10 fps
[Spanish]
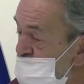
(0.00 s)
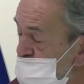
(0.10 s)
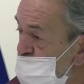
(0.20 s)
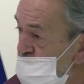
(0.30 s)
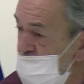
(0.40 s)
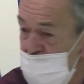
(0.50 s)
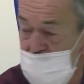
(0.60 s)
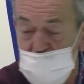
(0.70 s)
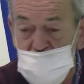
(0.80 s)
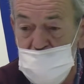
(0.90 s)
muy grave,
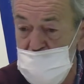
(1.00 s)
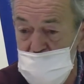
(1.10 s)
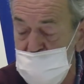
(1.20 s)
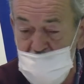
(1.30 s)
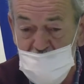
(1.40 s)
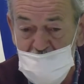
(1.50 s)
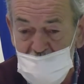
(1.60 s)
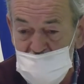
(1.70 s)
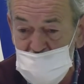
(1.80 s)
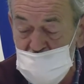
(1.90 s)
pues llega el
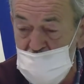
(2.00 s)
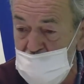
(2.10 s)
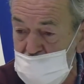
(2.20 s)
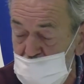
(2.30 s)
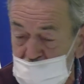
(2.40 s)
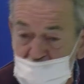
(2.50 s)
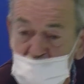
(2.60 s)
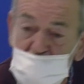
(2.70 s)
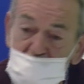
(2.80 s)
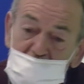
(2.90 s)
helicóptero, lo recoge y
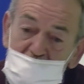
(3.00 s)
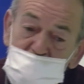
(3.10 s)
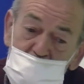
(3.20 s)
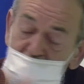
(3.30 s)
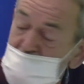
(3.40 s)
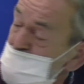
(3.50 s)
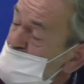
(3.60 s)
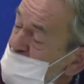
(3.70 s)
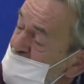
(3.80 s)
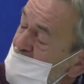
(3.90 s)
lo lleva a esos centros
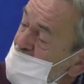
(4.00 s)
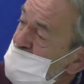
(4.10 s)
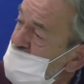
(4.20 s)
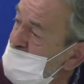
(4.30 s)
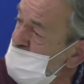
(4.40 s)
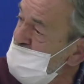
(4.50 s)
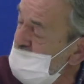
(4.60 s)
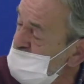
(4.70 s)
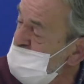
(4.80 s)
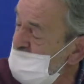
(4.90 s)
hospitalarios ya donde están
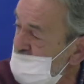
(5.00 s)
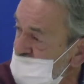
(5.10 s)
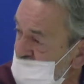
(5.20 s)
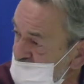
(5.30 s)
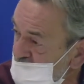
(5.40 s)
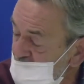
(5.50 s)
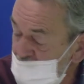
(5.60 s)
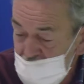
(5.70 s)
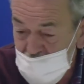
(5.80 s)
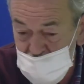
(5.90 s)
los especialistas.
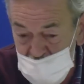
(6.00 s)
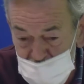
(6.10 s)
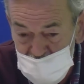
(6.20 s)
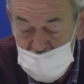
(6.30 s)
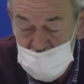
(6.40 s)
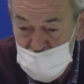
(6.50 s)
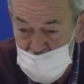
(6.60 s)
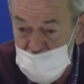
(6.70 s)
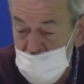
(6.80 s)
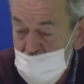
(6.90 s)
Y nosotros hemos querido un
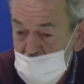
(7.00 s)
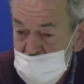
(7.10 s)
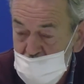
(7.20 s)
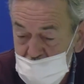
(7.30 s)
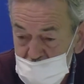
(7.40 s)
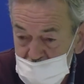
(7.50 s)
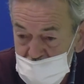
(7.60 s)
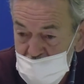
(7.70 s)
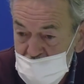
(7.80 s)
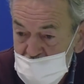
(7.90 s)
poco
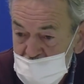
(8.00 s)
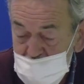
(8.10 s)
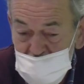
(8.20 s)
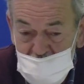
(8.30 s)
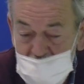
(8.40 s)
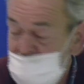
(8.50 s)
seguir, digamos, seguir